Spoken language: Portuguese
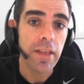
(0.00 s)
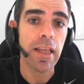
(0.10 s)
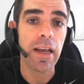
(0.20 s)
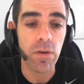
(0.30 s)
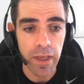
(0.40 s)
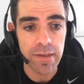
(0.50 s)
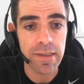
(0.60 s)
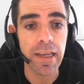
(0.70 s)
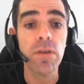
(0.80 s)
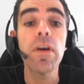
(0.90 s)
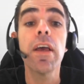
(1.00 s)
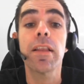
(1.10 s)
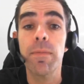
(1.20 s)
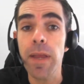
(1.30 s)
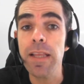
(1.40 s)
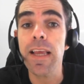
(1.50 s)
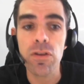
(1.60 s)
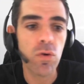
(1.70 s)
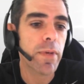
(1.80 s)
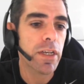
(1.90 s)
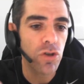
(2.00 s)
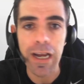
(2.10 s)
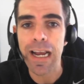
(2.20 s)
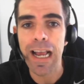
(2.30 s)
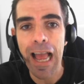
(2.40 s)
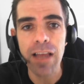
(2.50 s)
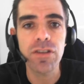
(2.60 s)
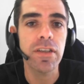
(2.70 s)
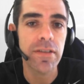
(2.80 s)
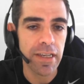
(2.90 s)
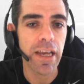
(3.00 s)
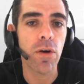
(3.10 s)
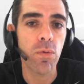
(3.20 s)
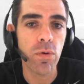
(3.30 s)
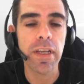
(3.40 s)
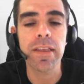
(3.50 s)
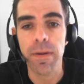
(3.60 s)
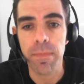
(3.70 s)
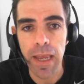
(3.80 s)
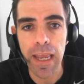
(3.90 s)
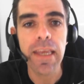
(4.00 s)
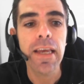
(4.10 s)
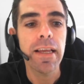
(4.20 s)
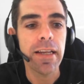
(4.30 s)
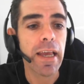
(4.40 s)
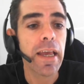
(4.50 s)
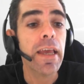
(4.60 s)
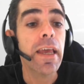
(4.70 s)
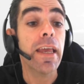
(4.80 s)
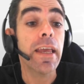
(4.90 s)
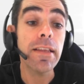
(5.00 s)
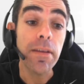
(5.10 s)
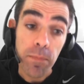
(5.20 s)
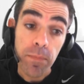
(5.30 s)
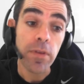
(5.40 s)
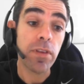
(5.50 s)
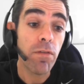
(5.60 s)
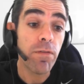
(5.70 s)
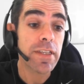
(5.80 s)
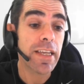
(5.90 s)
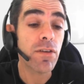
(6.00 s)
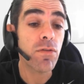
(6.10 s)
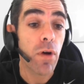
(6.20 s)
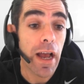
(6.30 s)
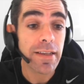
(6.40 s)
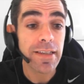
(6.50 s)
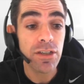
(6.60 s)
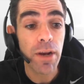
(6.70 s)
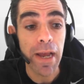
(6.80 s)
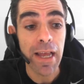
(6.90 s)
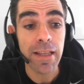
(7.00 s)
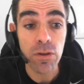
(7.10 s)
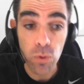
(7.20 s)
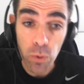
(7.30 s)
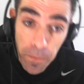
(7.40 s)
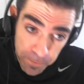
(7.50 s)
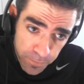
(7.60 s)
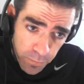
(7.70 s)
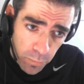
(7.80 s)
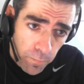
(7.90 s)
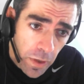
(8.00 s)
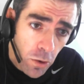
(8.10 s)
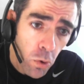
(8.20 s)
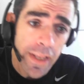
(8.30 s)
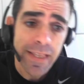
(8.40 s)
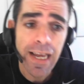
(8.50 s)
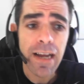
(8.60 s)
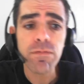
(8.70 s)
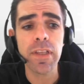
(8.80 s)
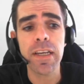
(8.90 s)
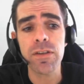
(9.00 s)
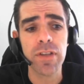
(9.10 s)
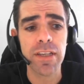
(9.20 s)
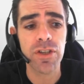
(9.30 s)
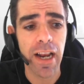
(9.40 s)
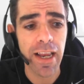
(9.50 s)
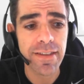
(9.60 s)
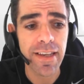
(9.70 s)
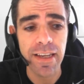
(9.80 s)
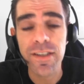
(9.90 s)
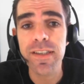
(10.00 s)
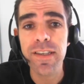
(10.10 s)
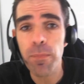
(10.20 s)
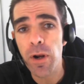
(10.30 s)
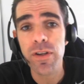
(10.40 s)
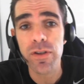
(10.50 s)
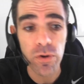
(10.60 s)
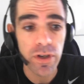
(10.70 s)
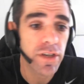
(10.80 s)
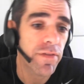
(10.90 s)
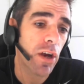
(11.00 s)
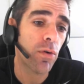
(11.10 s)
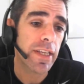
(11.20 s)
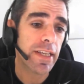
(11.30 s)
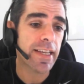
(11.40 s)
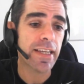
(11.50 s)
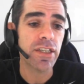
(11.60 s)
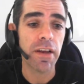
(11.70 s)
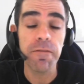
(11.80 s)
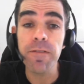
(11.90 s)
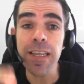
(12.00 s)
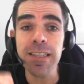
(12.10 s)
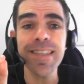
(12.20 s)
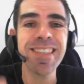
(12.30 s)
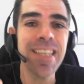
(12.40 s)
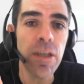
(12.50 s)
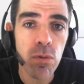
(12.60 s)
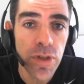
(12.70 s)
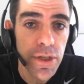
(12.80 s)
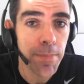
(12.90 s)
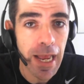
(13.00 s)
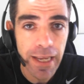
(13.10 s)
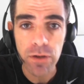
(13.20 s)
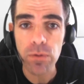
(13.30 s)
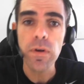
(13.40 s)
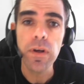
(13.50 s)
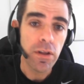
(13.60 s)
está conhecendo. Também tem a turma que joga card, que se reúne também, né? E Estão fazendo essa chamada do oitavo Dungeon das Gerais, edição Belo Horizonte, que vai acontecer dia 25 de maio